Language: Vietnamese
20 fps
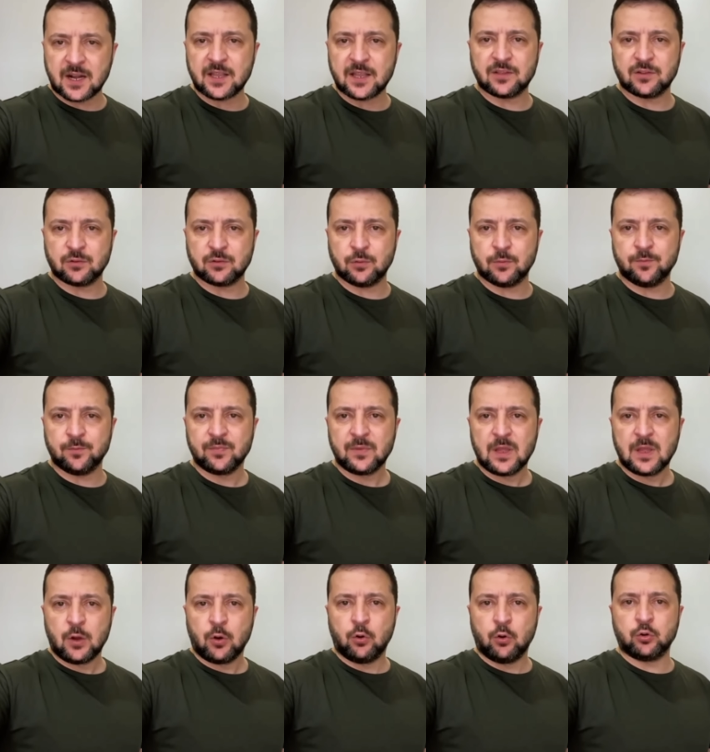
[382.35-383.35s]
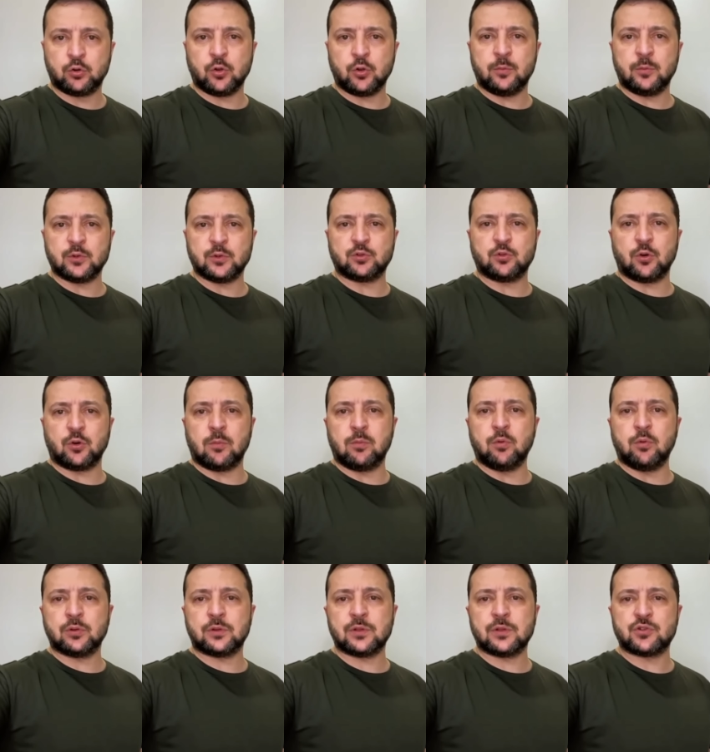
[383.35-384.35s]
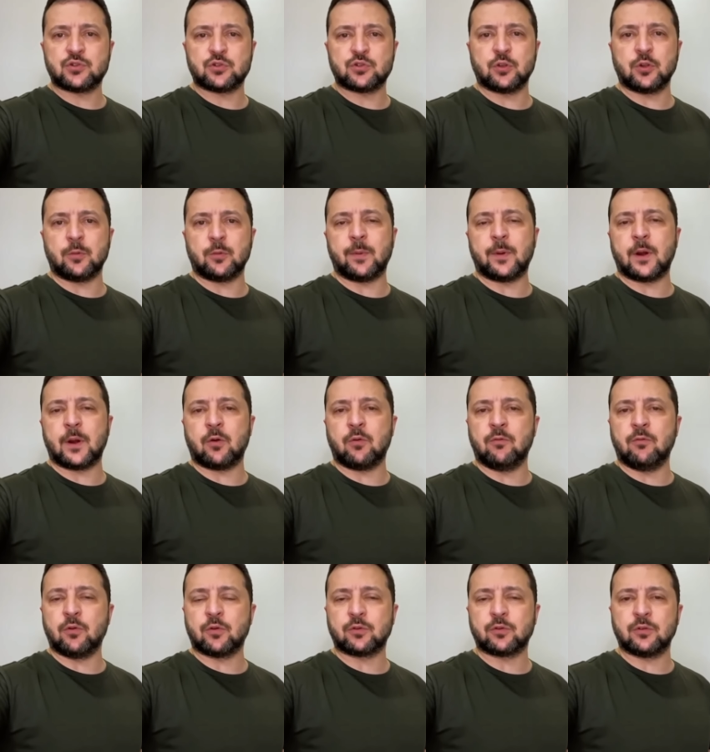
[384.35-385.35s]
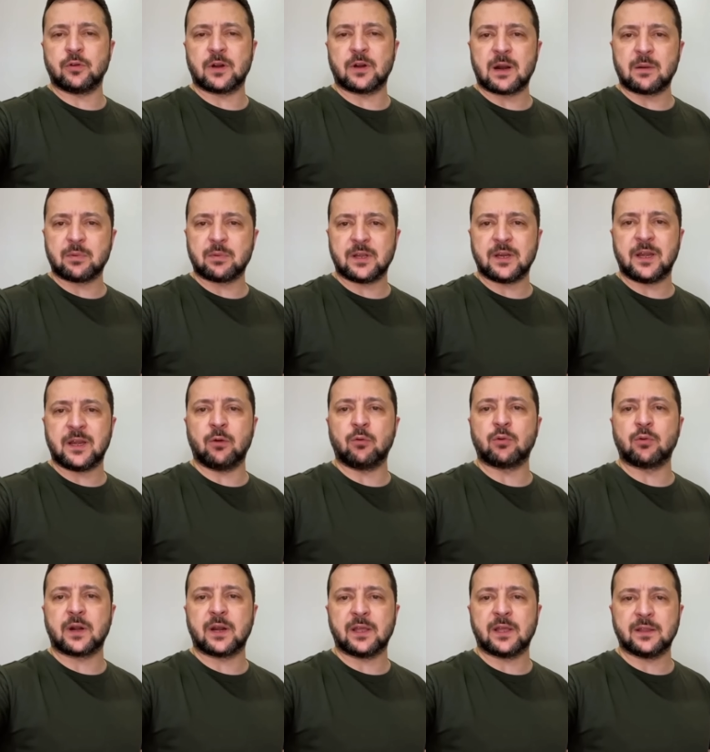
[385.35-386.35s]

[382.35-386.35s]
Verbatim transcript: Ukraine sẽ có một danh sách dài các mục tiêu dân sự ở biên giới